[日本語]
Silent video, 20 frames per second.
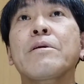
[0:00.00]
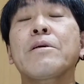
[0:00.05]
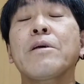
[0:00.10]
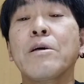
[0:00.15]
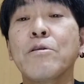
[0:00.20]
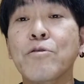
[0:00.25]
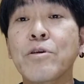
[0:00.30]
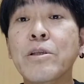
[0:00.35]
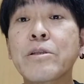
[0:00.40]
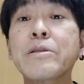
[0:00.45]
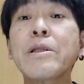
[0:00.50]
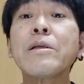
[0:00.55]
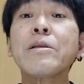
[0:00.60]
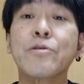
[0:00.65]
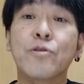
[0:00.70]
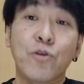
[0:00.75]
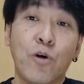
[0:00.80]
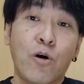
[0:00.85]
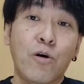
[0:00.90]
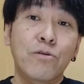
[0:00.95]
あの行ったん
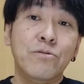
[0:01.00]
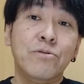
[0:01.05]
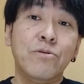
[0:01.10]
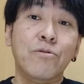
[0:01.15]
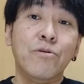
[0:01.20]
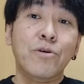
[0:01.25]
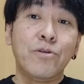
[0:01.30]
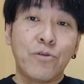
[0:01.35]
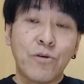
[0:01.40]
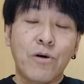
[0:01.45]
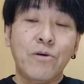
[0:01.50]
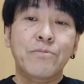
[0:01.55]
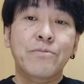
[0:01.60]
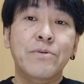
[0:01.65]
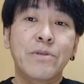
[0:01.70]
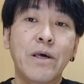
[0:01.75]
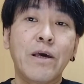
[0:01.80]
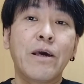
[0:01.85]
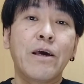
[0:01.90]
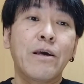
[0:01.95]
ですよそこへと。
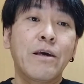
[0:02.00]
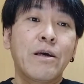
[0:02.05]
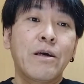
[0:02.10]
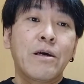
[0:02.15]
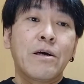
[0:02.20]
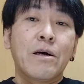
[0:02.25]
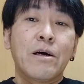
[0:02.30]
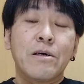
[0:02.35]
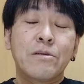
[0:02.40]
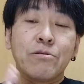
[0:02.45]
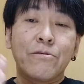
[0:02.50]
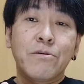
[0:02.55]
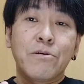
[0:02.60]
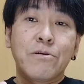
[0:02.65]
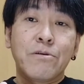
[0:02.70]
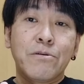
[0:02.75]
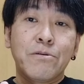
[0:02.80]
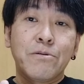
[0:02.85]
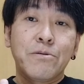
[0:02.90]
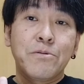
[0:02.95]
であ
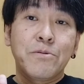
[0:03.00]
の